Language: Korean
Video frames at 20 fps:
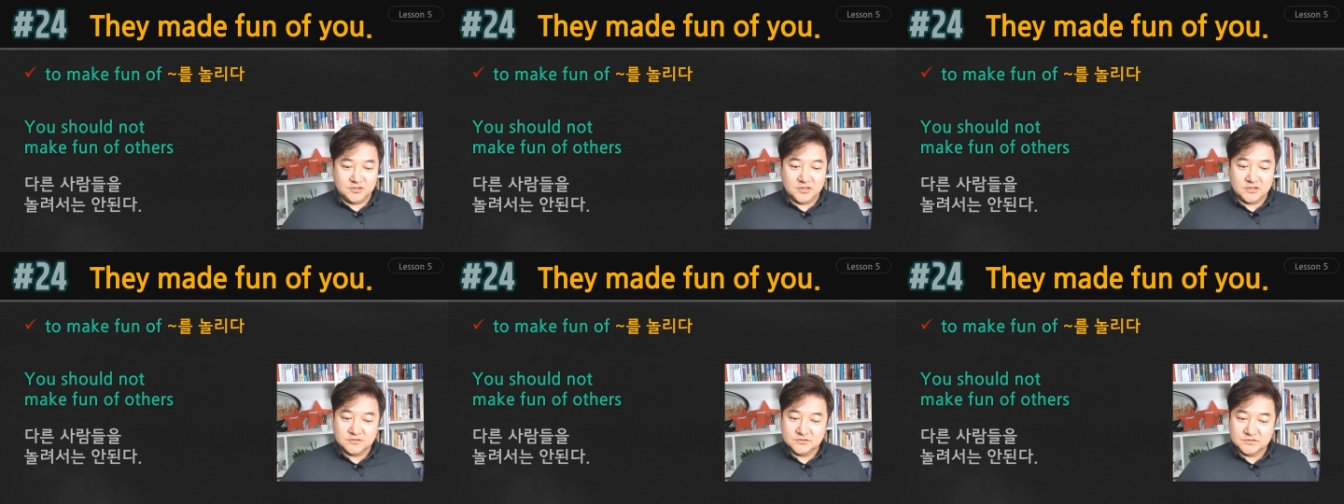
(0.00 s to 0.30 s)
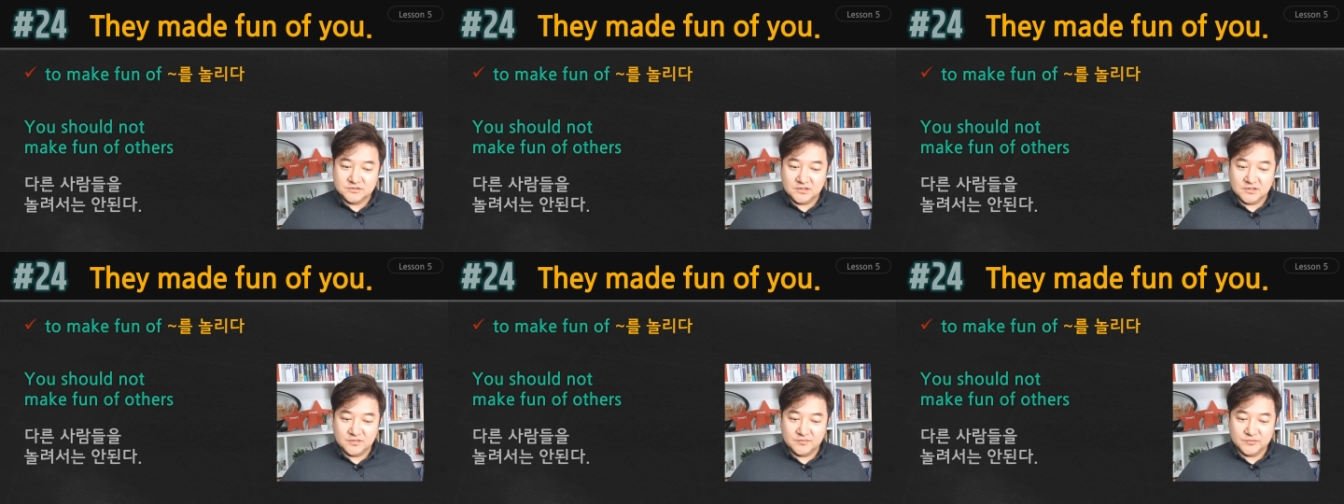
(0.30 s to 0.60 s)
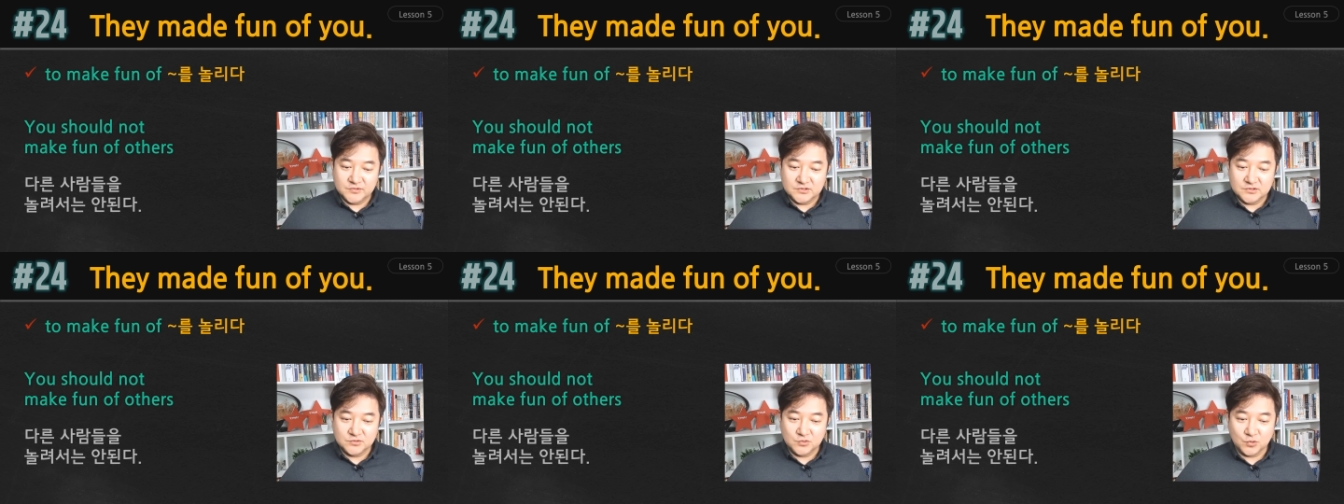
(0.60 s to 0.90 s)
다른
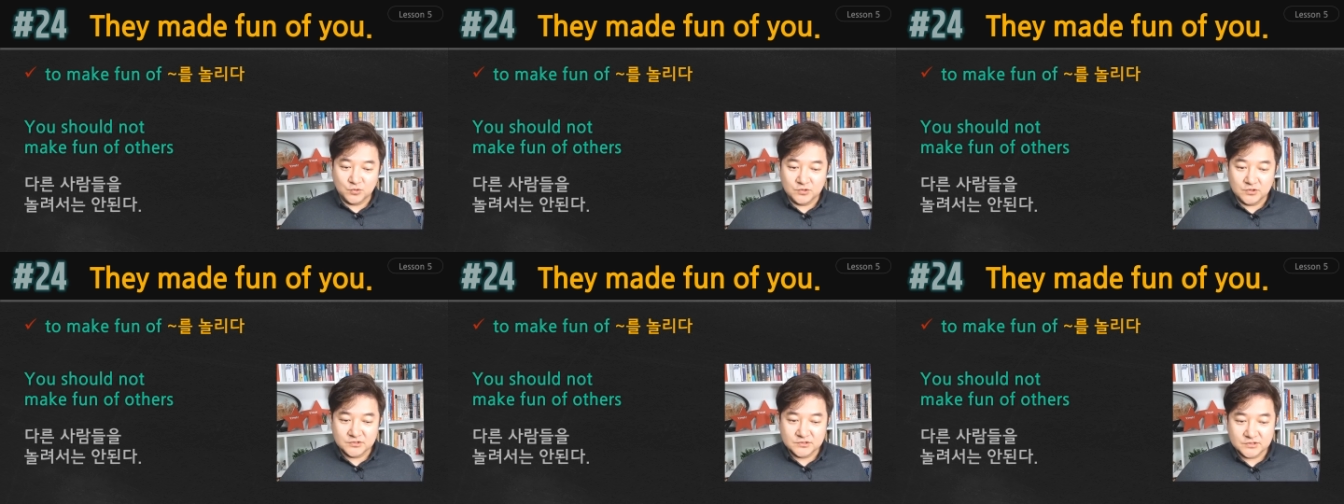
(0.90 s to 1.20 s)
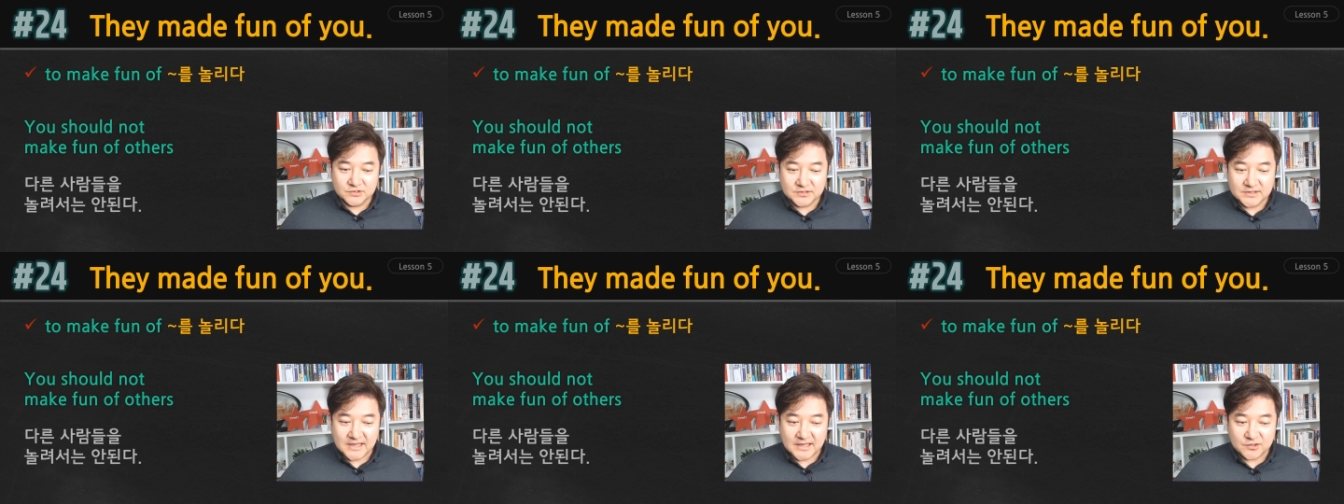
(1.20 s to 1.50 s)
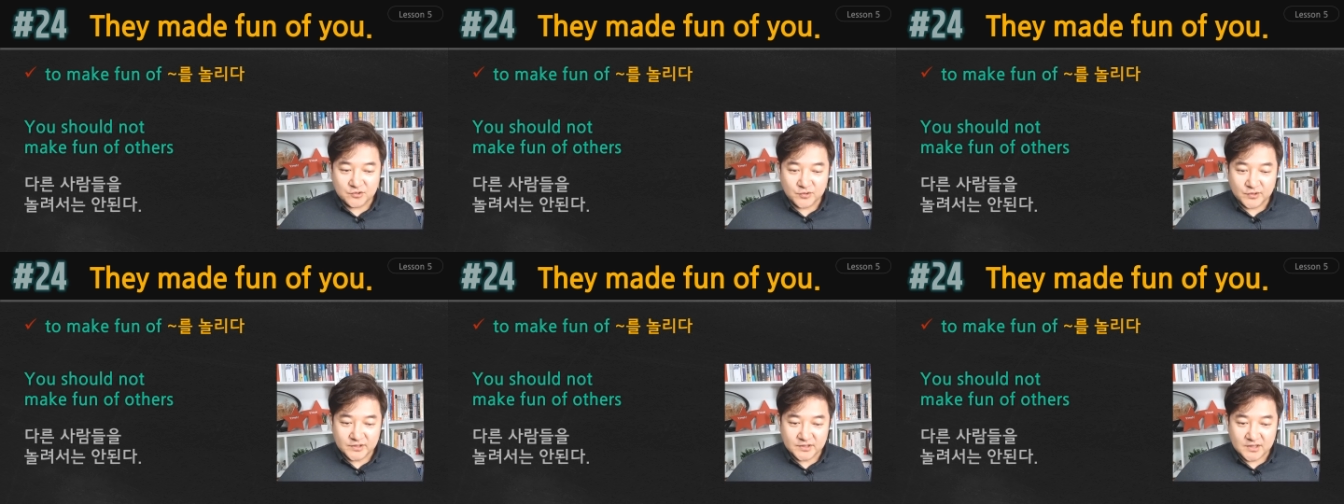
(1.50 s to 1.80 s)
사람들을 놀려서는
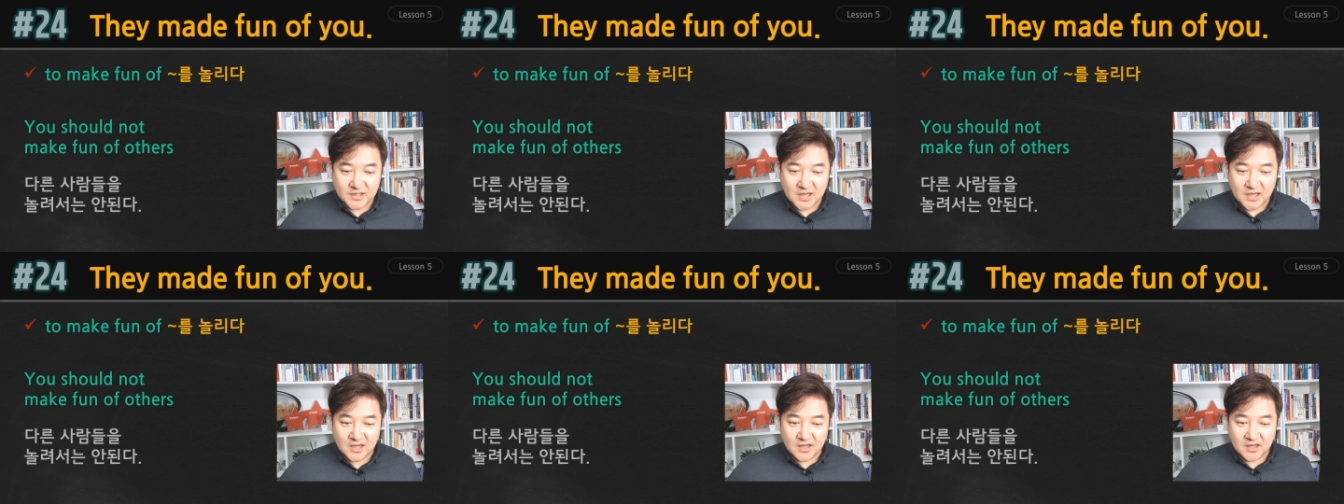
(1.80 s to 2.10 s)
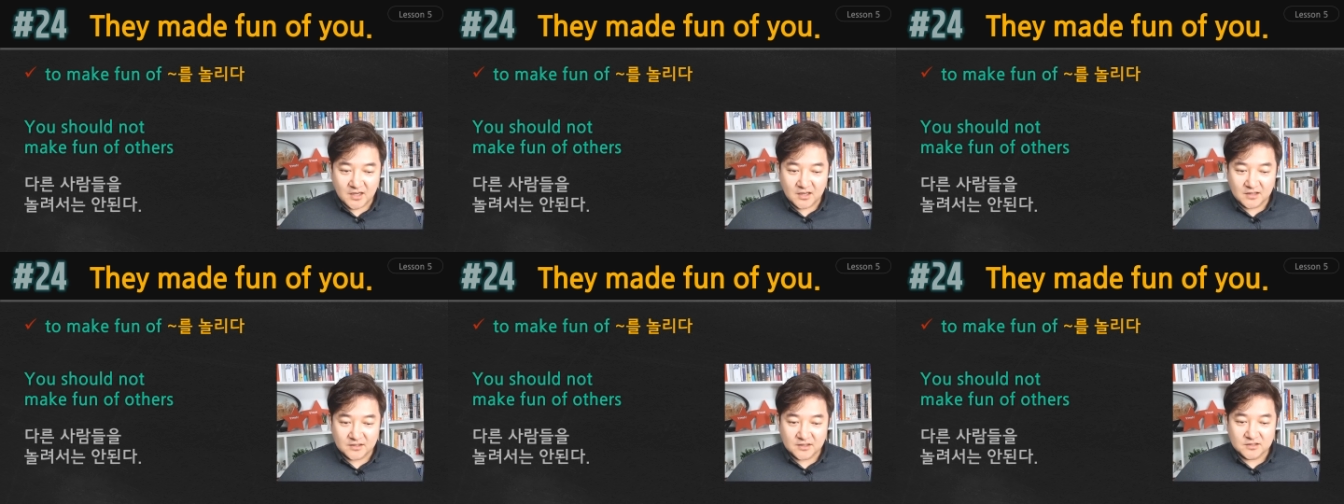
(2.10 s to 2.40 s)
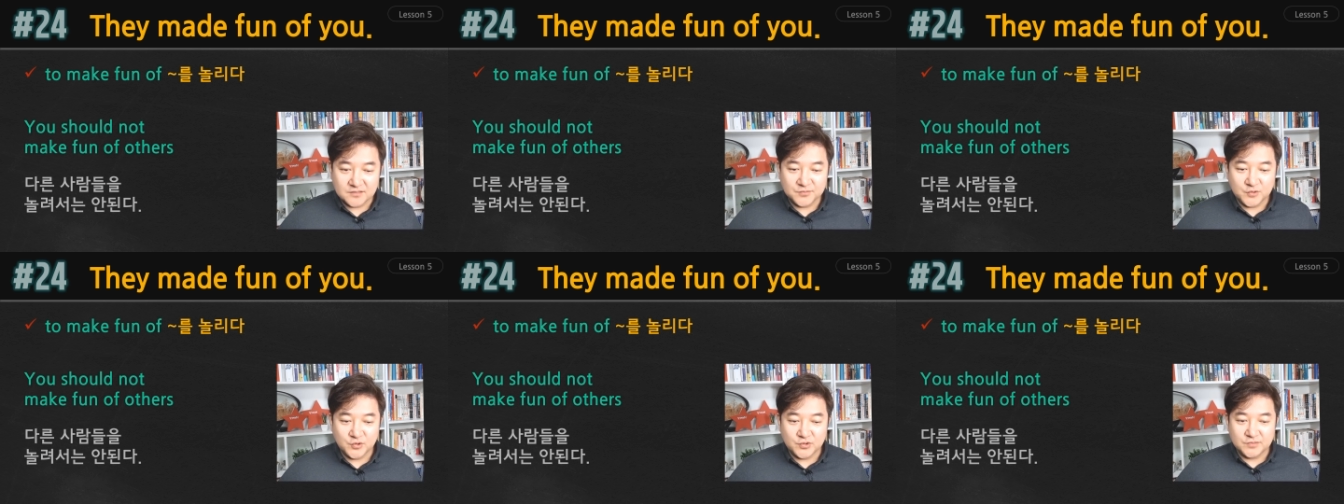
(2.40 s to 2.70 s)
안
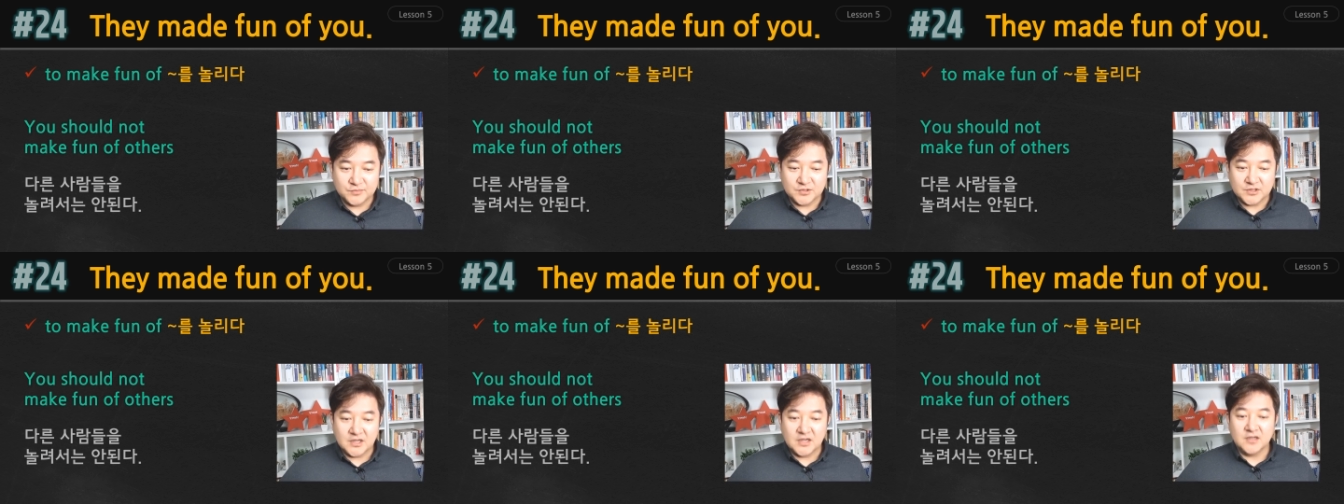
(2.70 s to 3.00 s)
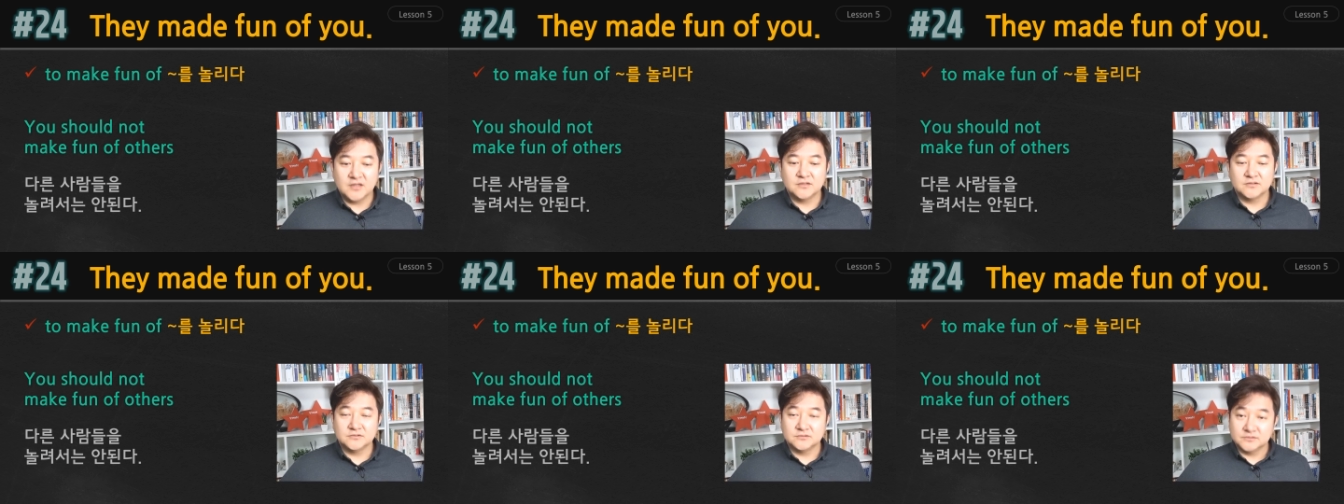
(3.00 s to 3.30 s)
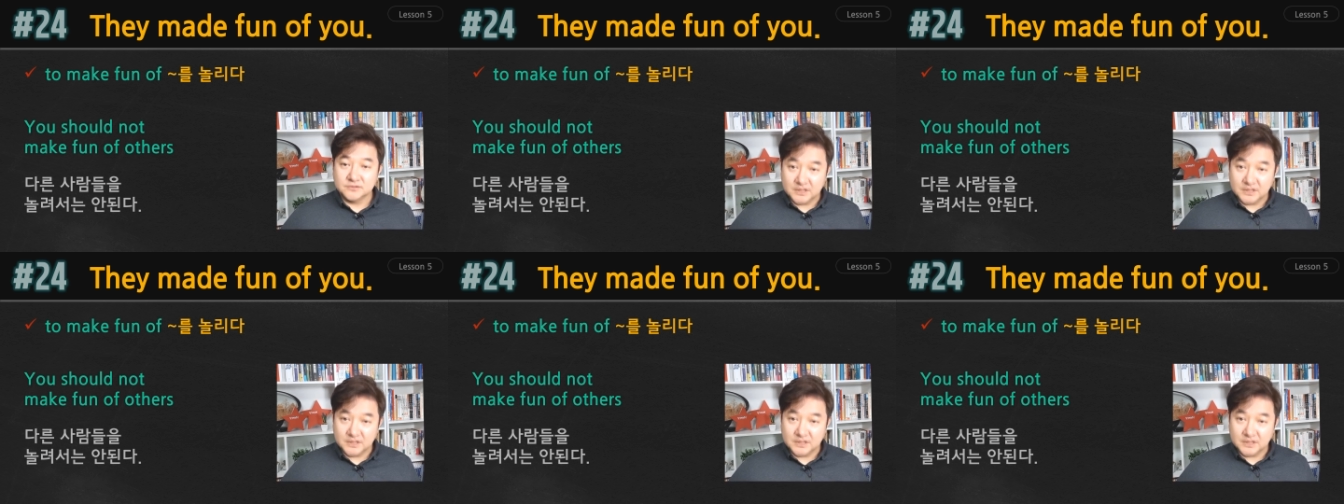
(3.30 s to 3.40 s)
된다라는 표현입니다.